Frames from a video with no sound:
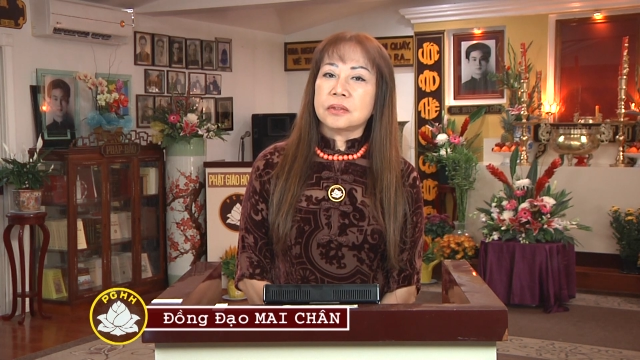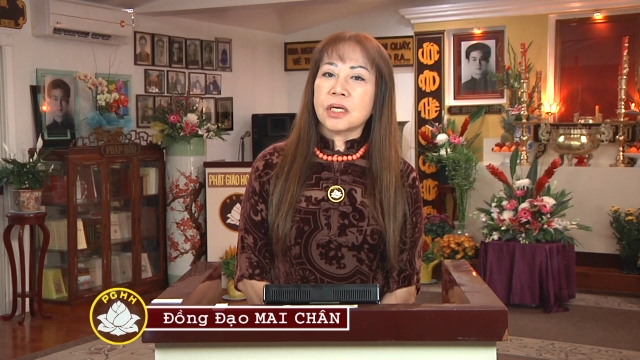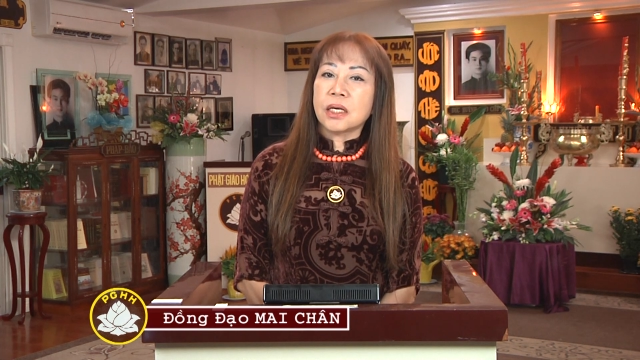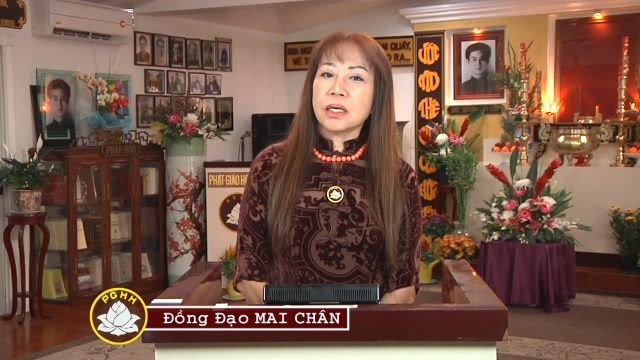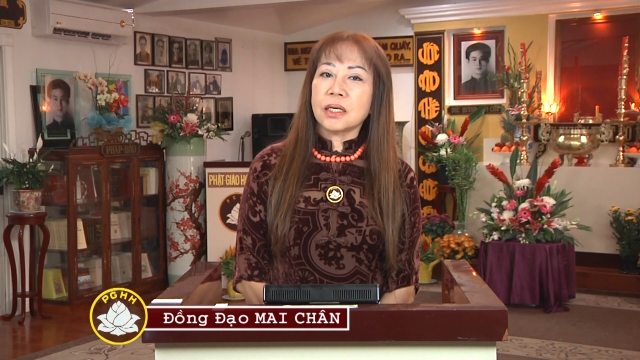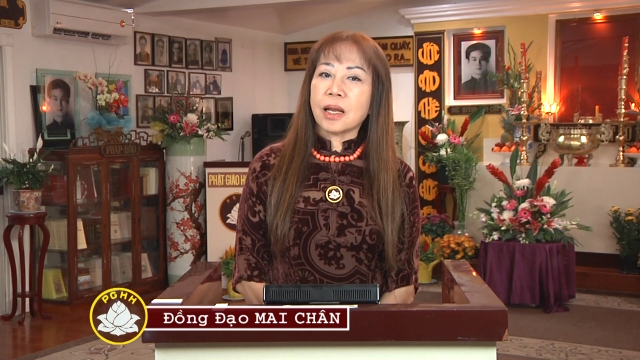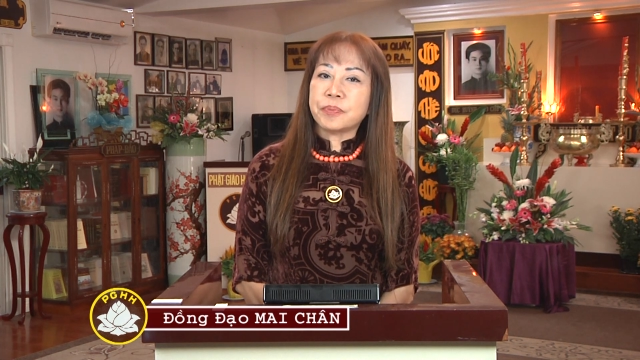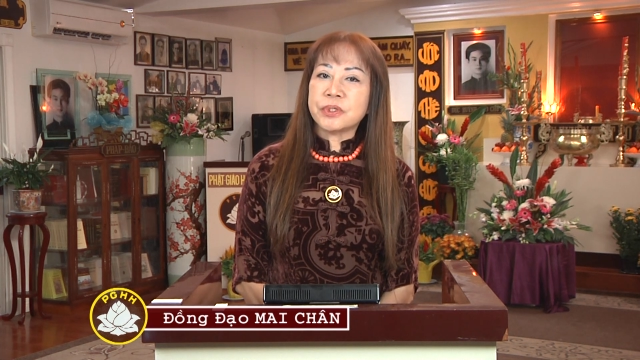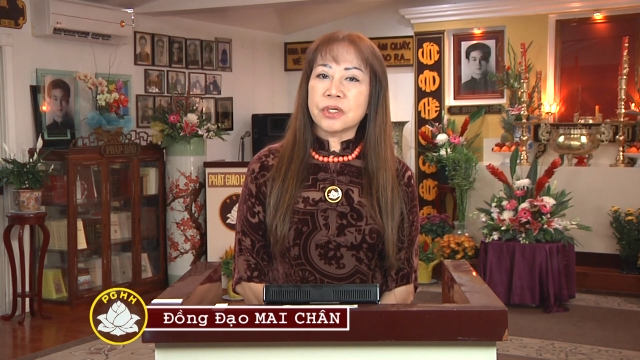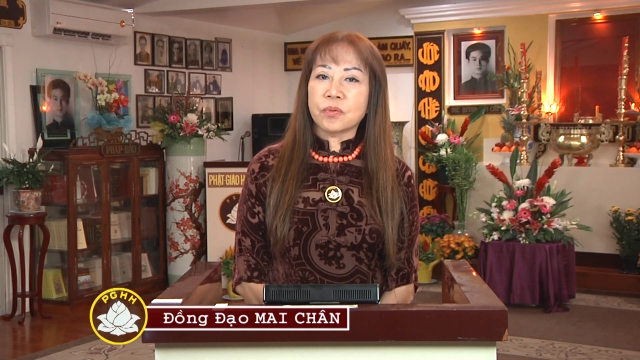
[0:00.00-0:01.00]
trên
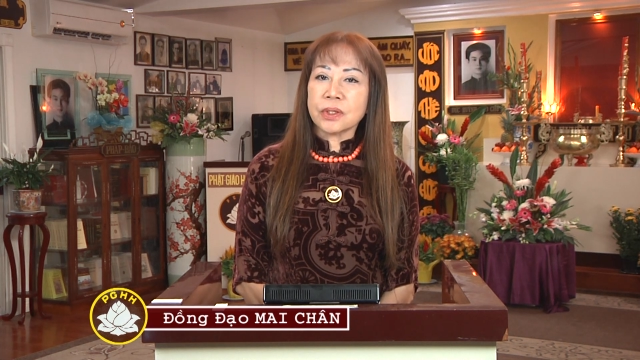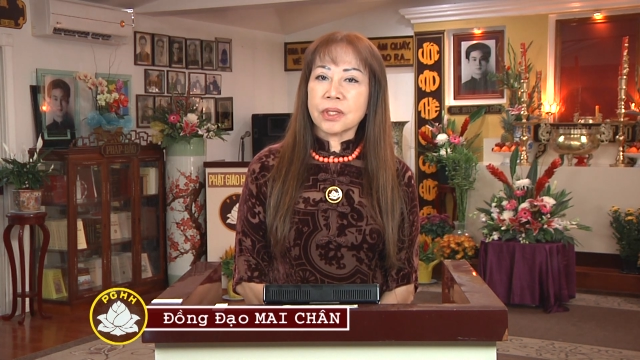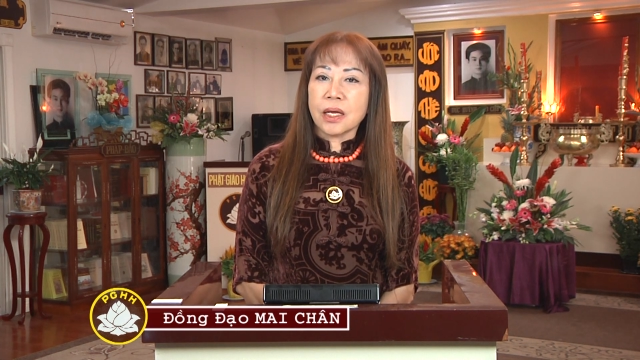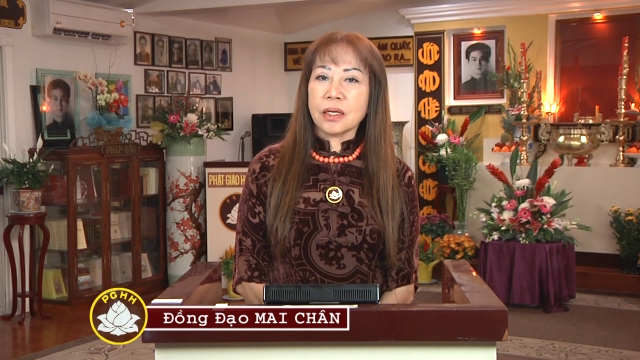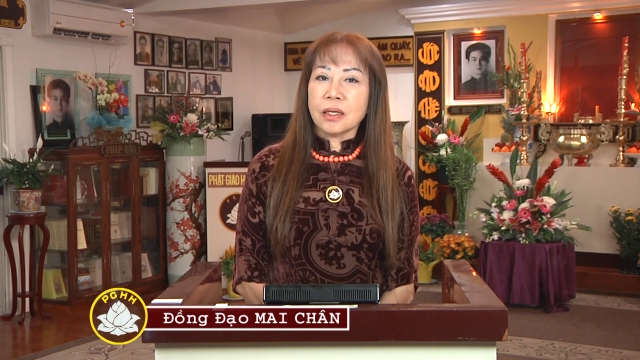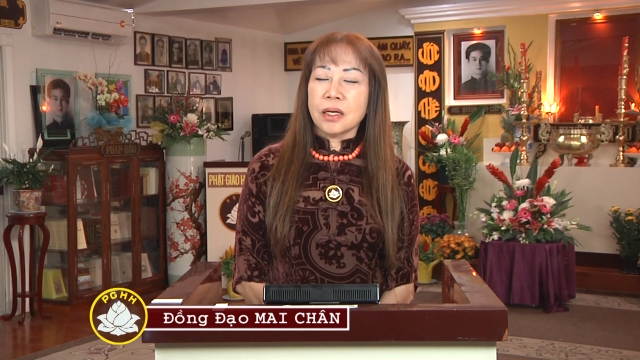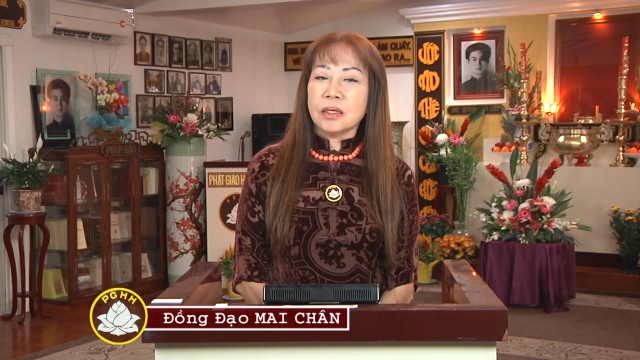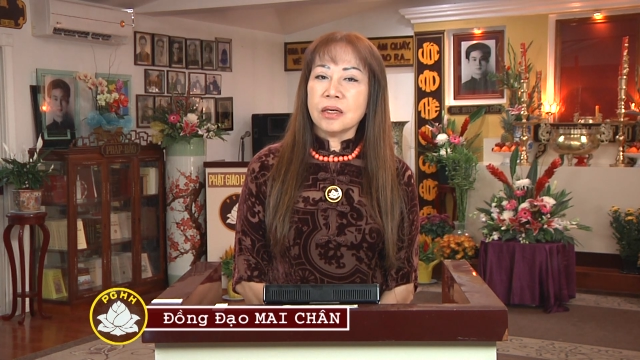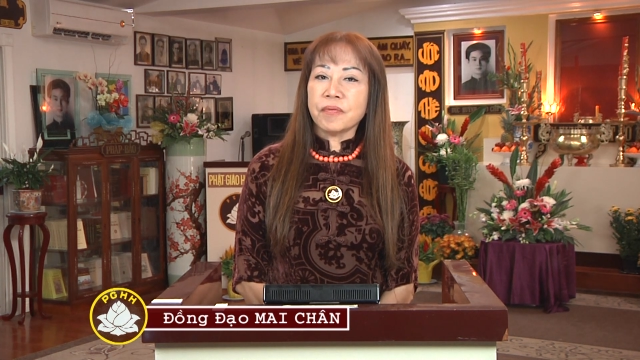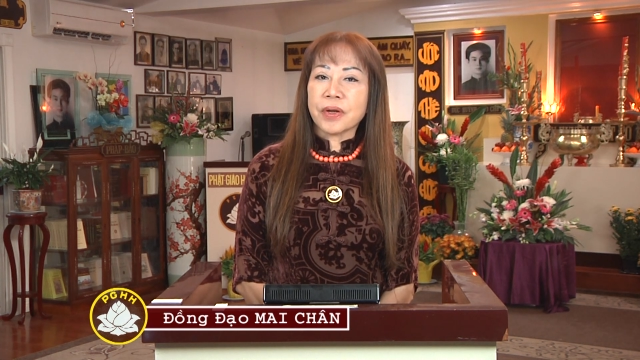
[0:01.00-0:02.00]
lập trường quốc tế
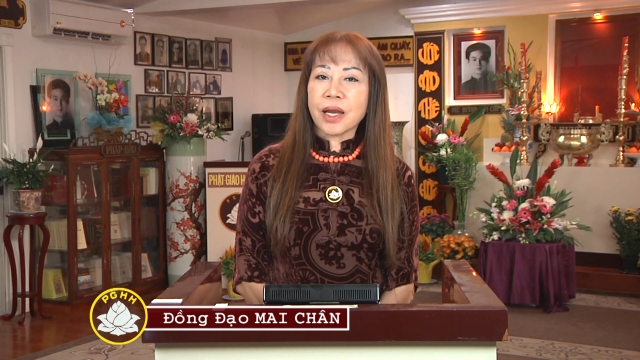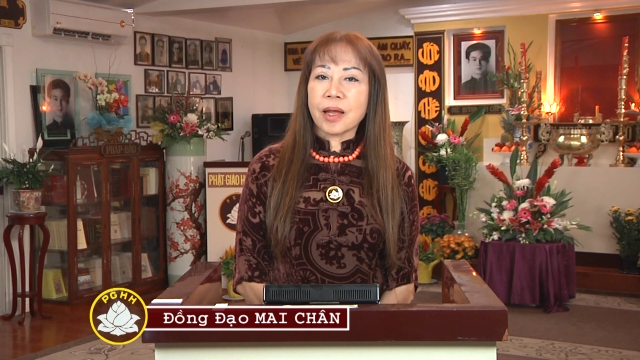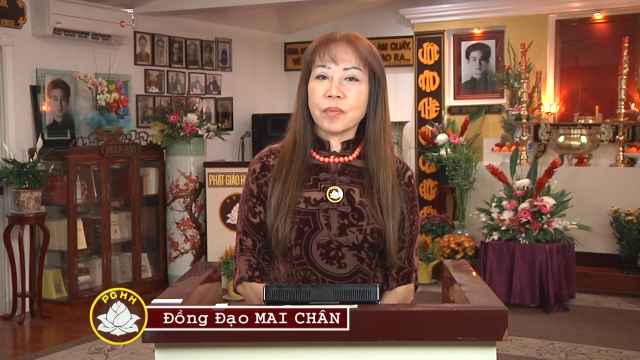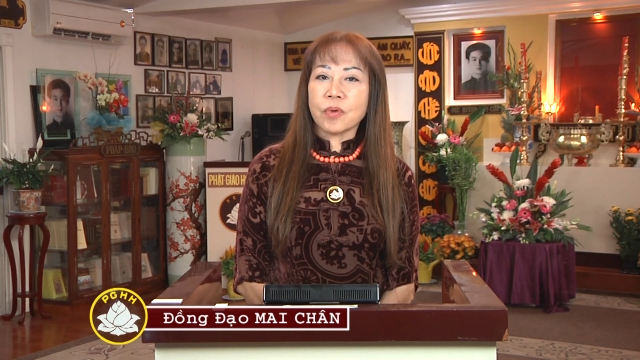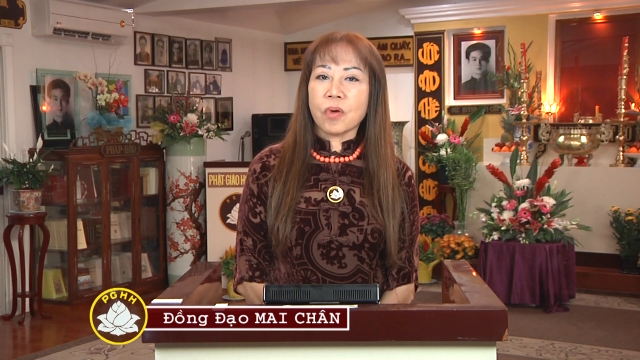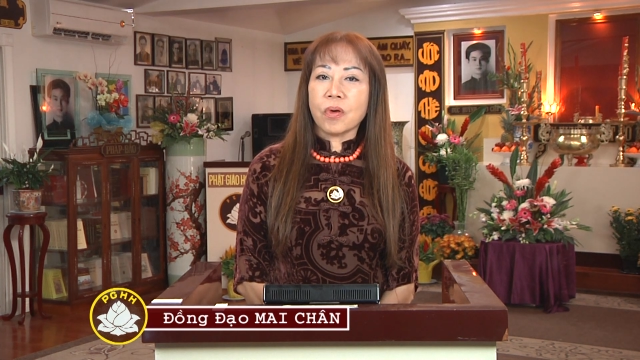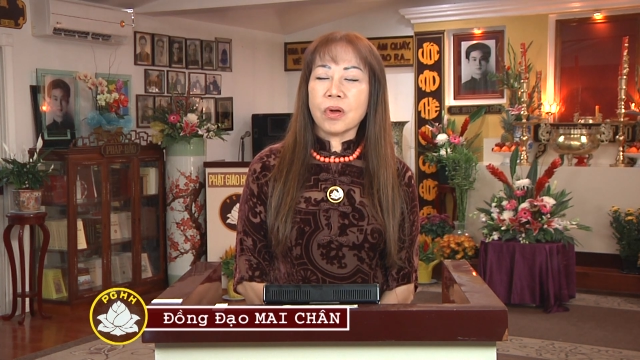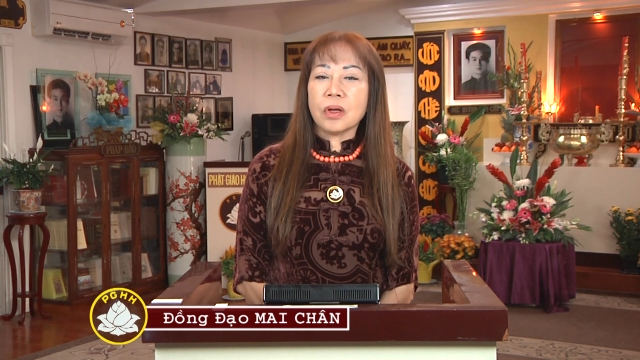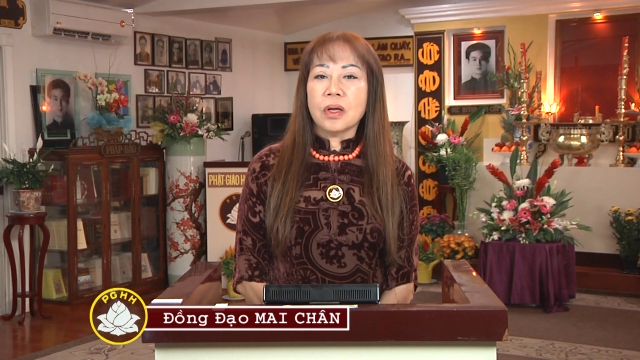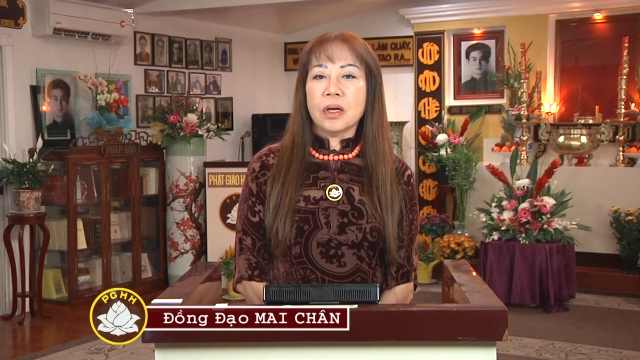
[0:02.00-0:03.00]
nước việt nam
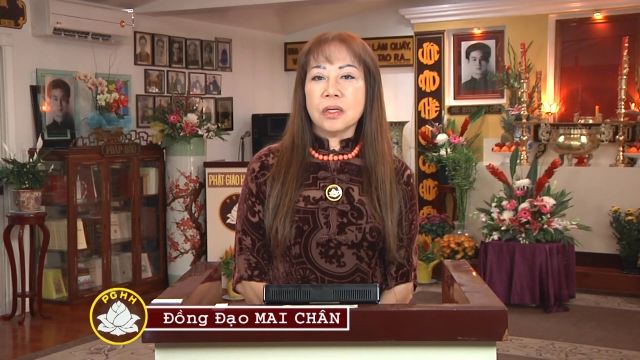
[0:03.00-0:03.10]
có